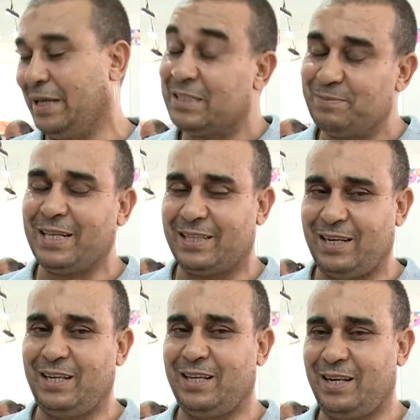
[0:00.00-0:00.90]
انا سمعت
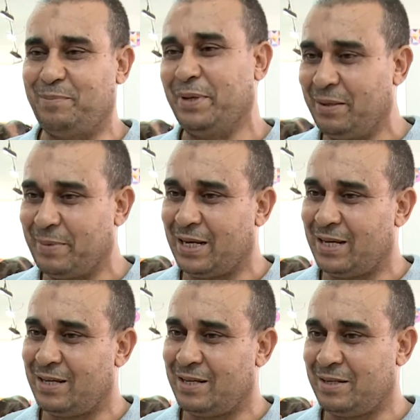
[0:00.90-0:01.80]
اللي بري
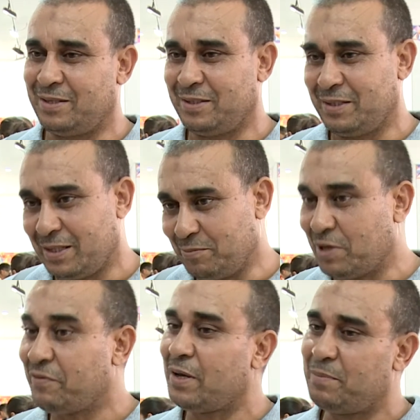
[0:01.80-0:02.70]
معناها
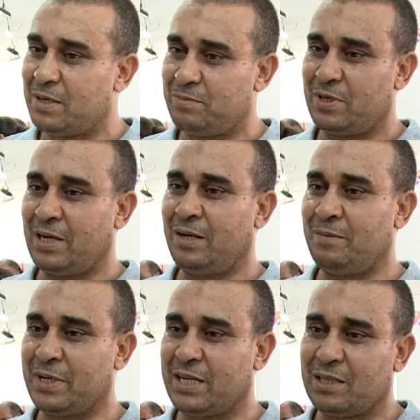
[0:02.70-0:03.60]
مرفقه برابور على
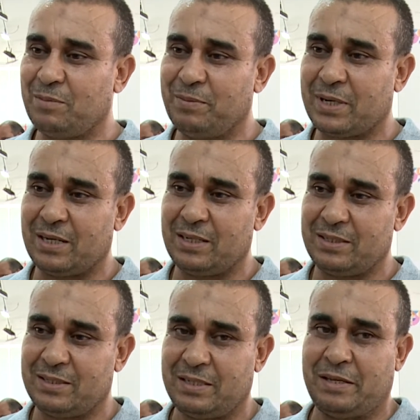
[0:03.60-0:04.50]
المكاتب البراء
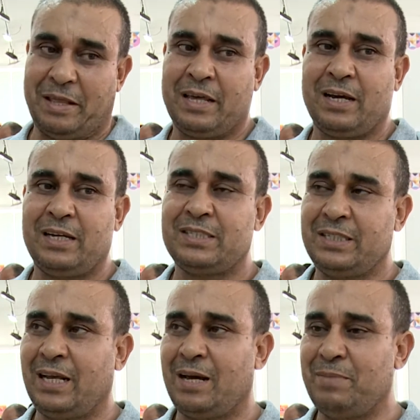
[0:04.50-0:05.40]
هذاك علاش
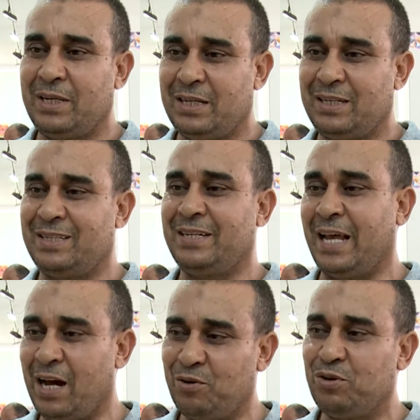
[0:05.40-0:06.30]
جينا حبينا
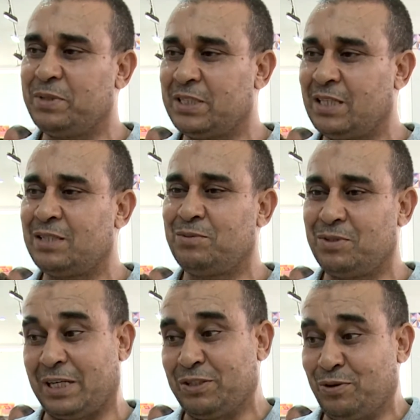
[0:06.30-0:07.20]
نعاونوا باش
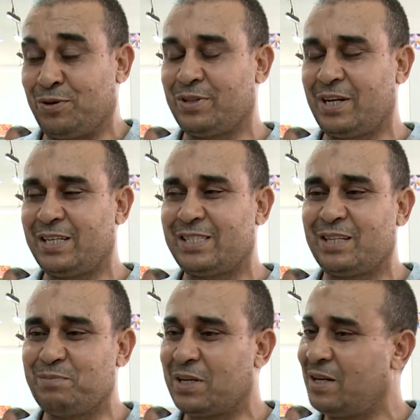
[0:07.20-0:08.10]
نجموا على الشورتونتري
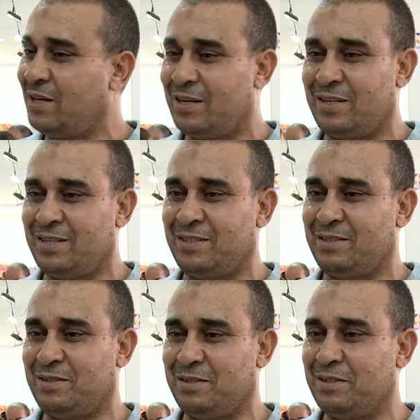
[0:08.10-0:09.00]
سنه تبارك الله
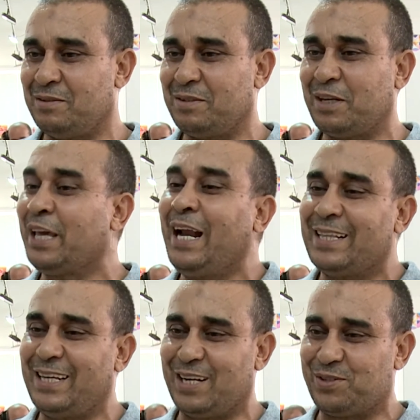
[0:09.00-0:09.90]
غير
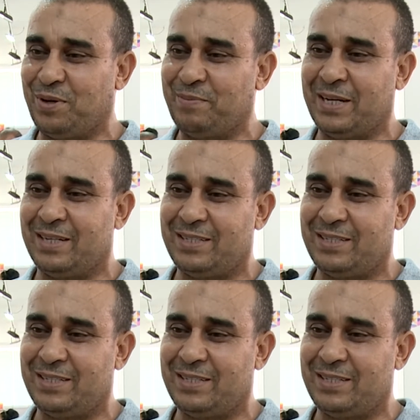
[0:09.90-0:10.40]
عاديه الاسواق معناها